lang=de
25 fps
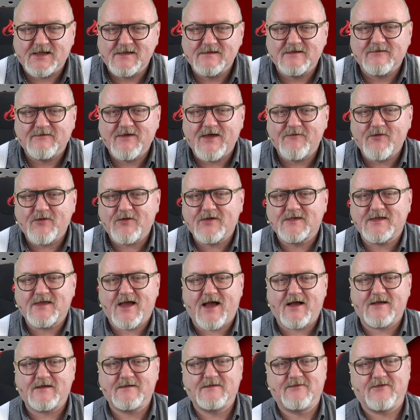Also wer wirklich
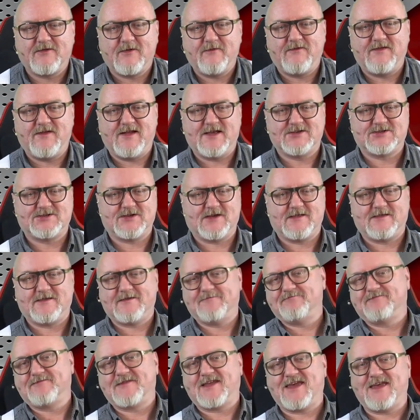Angst vorm Flash hat,
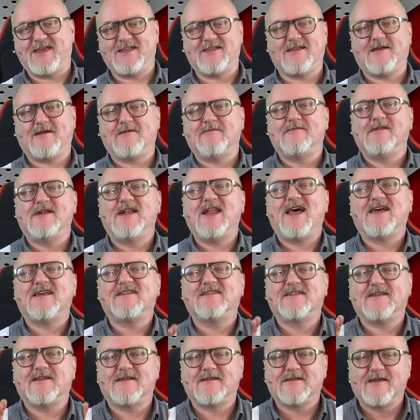Kinder,
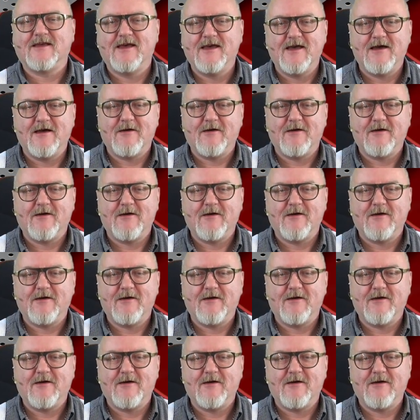lasst es.